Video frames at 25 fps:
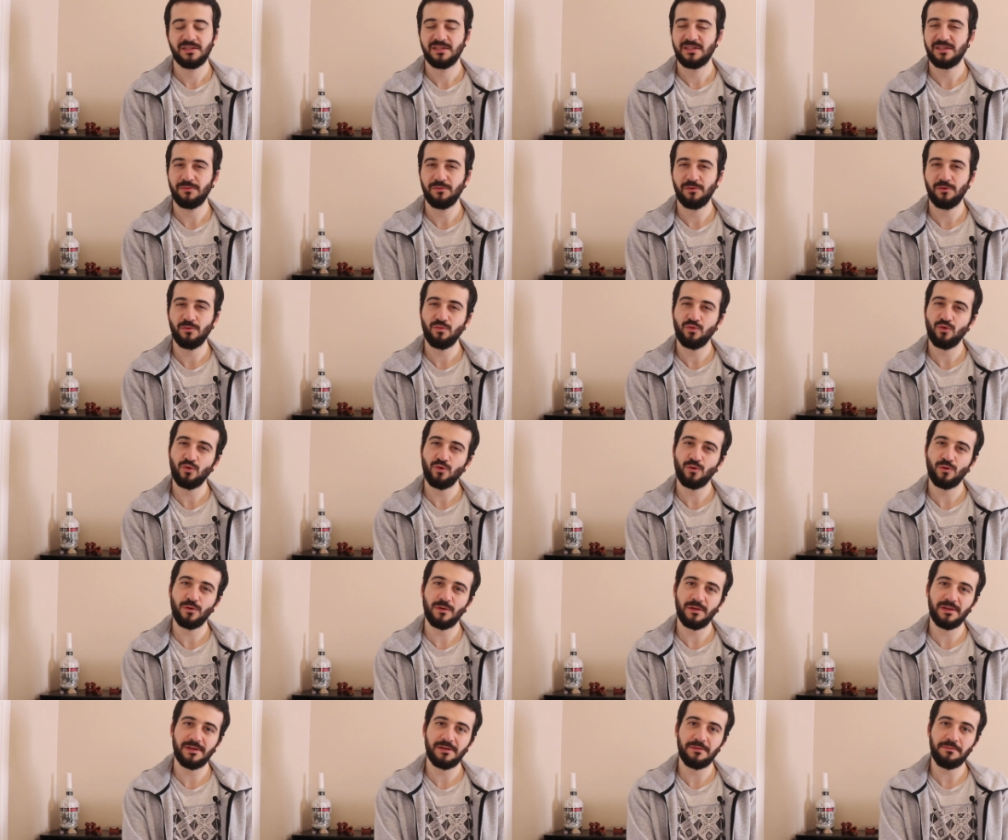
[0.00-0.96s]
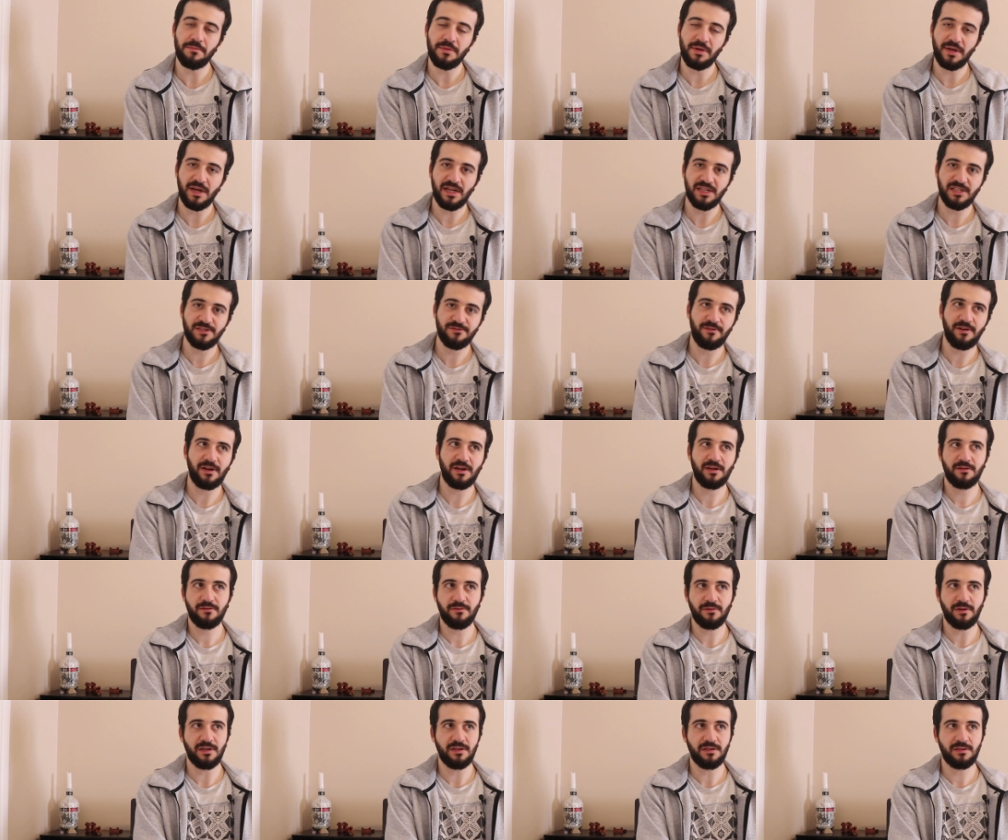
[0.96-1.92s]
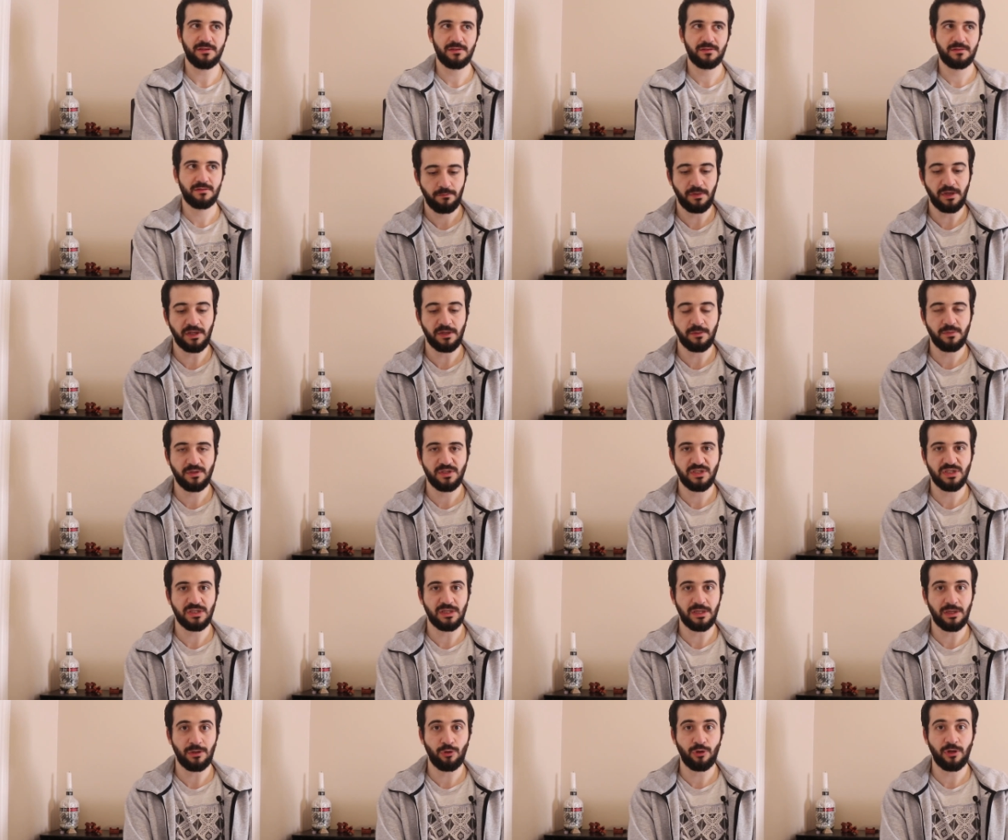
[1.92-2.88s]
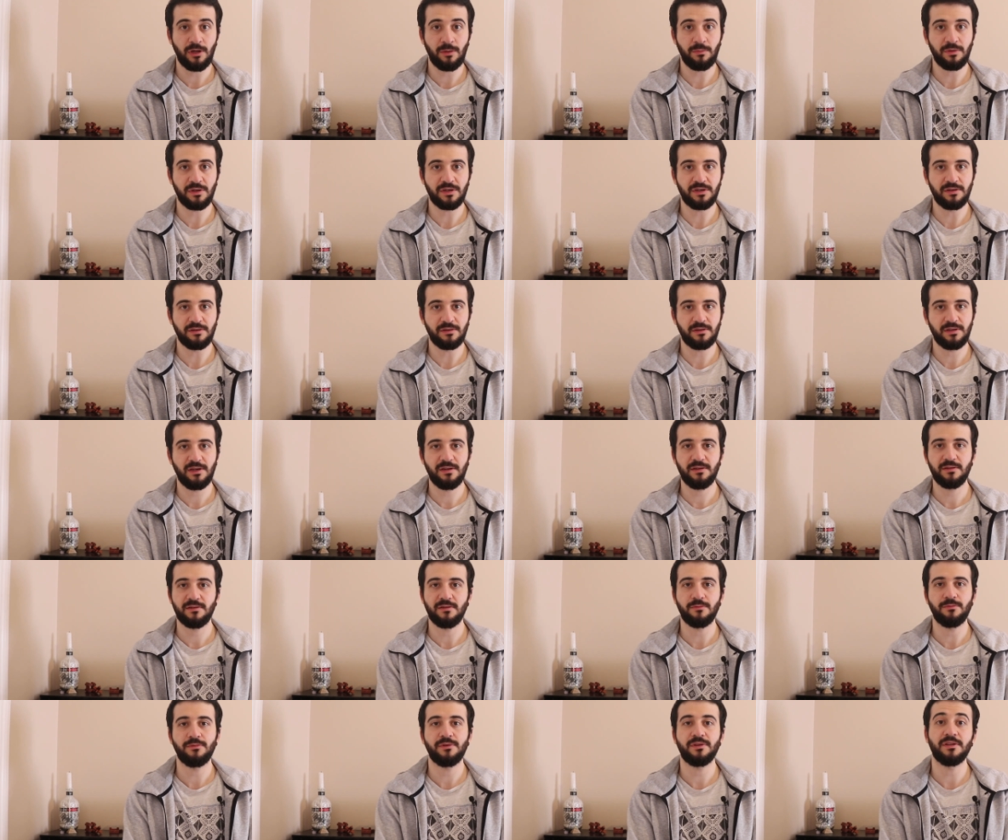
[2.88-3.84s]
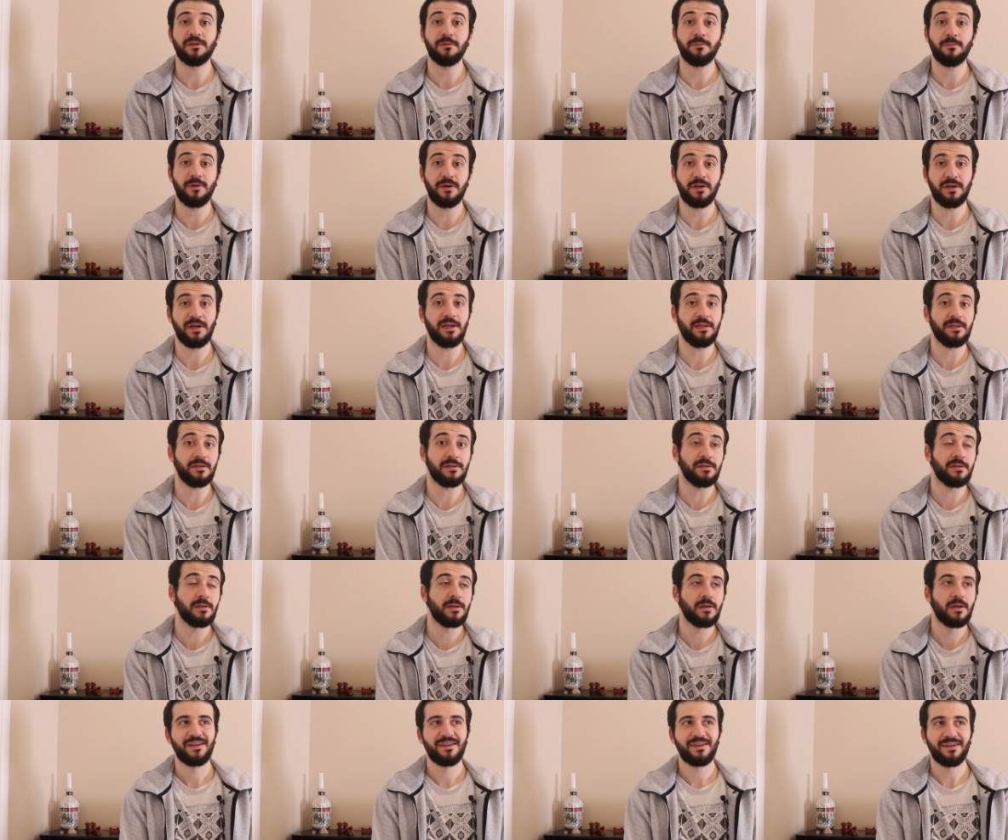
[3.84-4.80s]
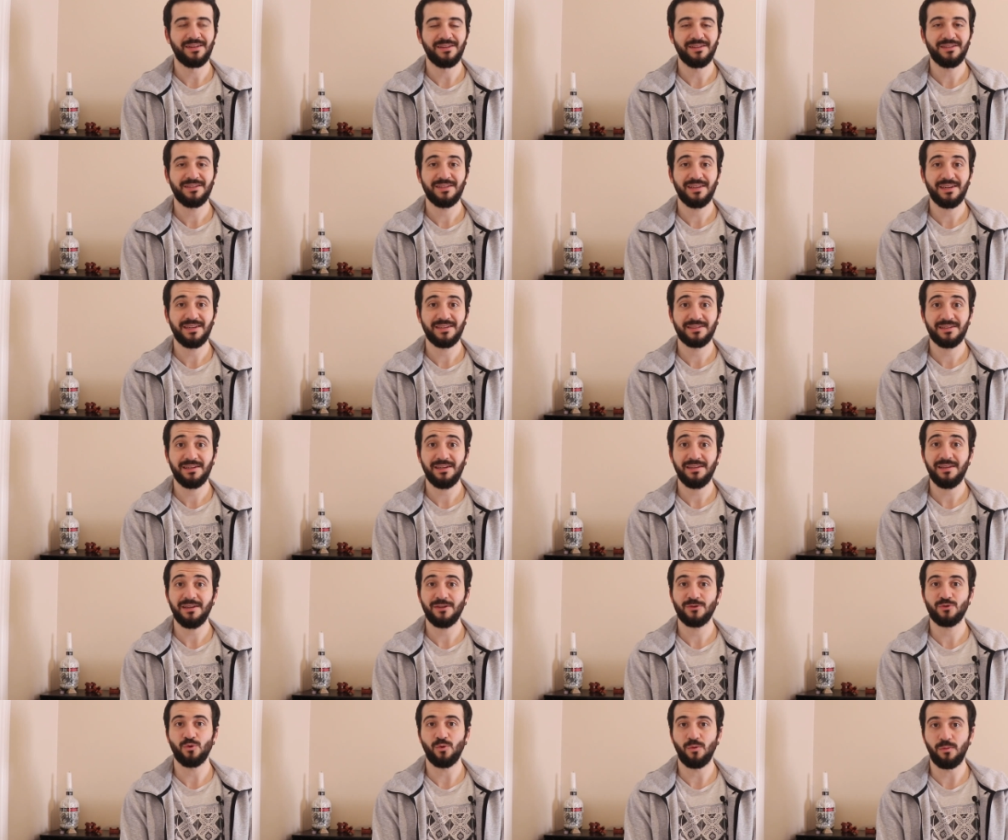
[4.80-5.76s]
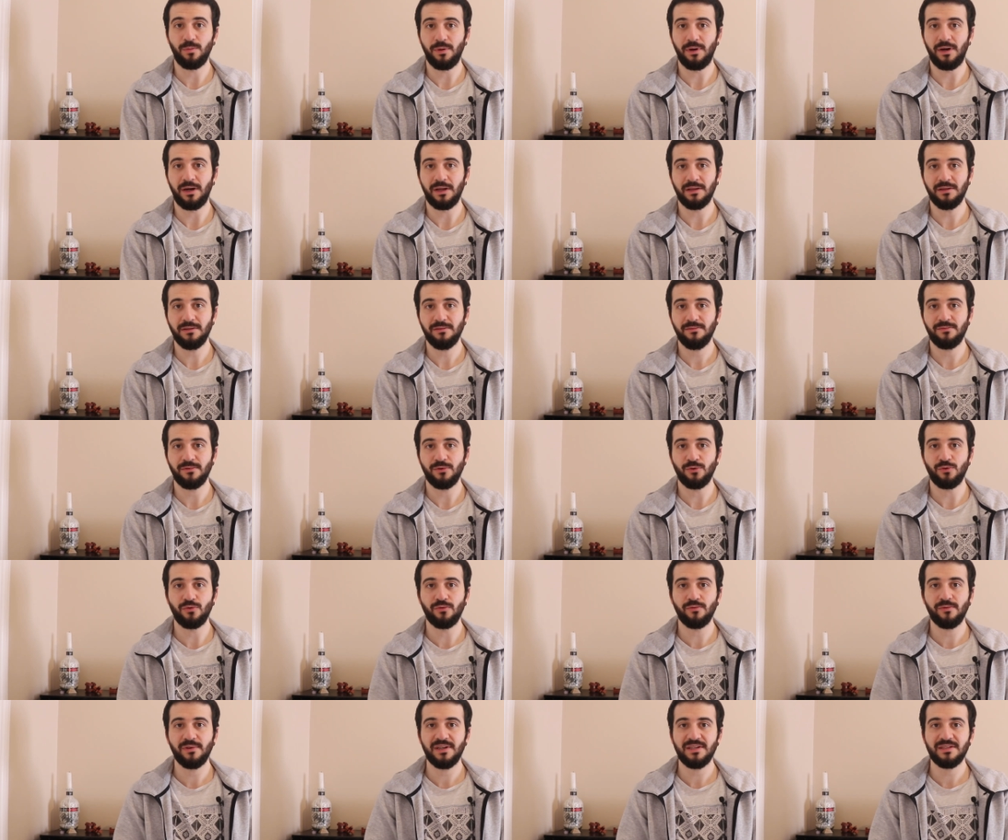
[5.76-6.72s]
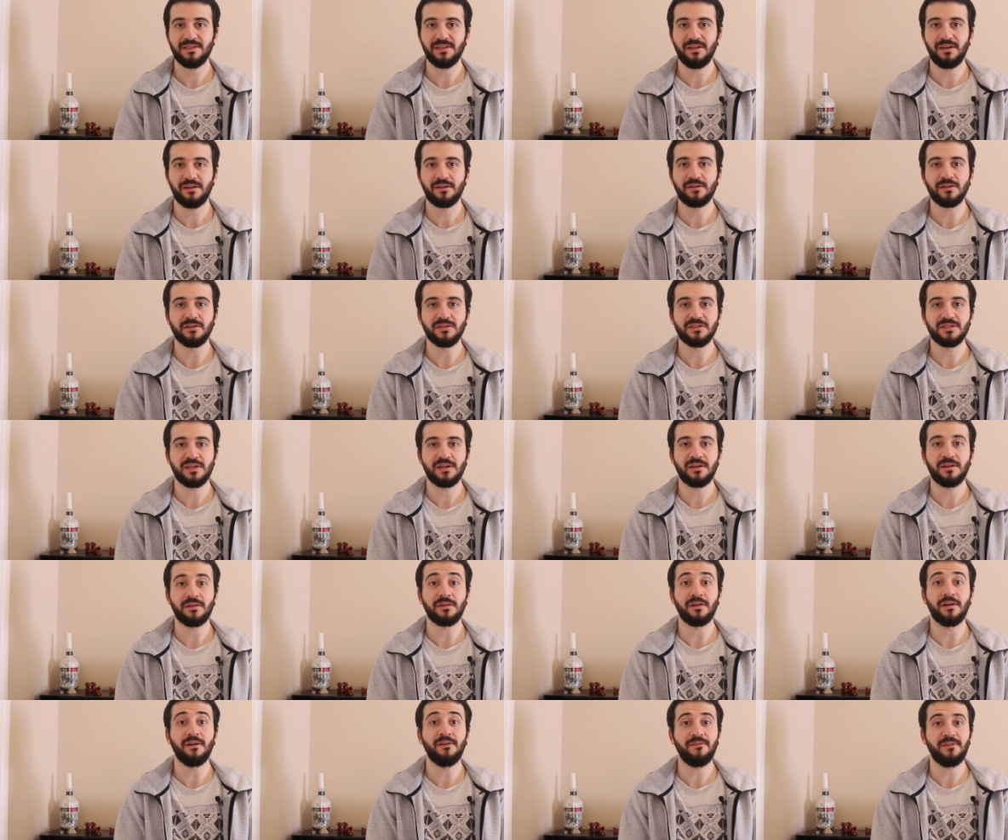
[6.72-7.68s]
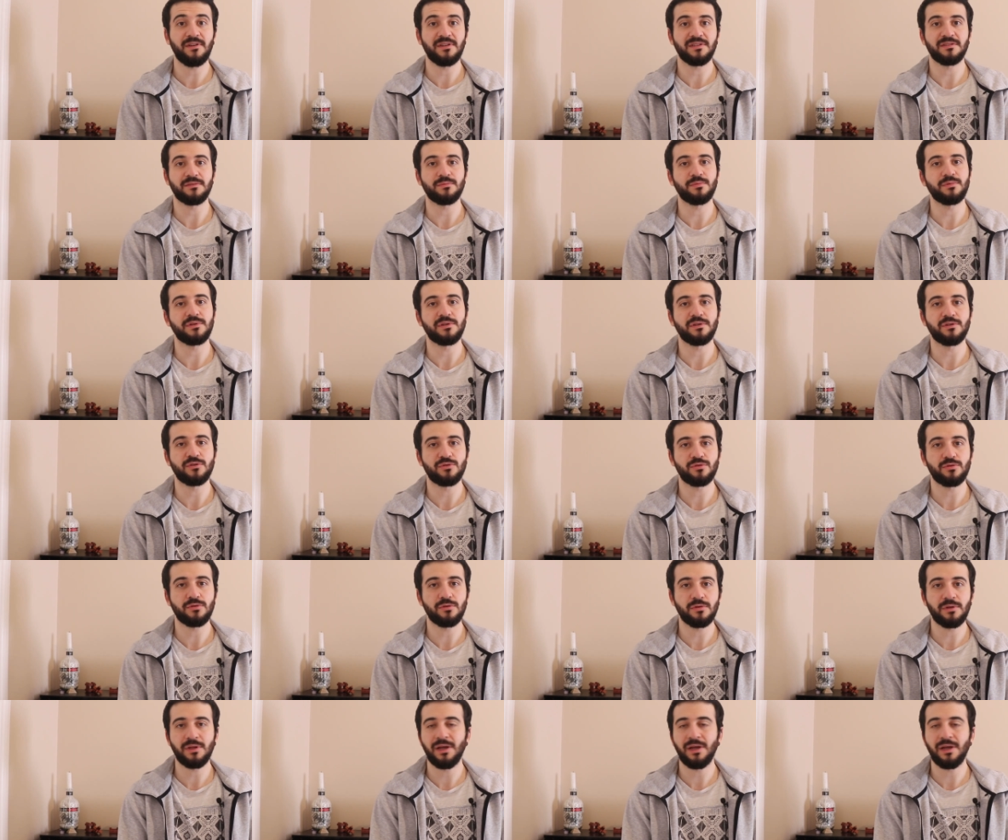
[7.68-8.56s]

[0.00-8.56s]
Şimdi bu okulların birkaç farkı var. Benim için en önemli kriter tabii ki de paraydı. Kalışlar zaten çok pahalı ve üniversiteler kalışlardan daha fazla para istiyor.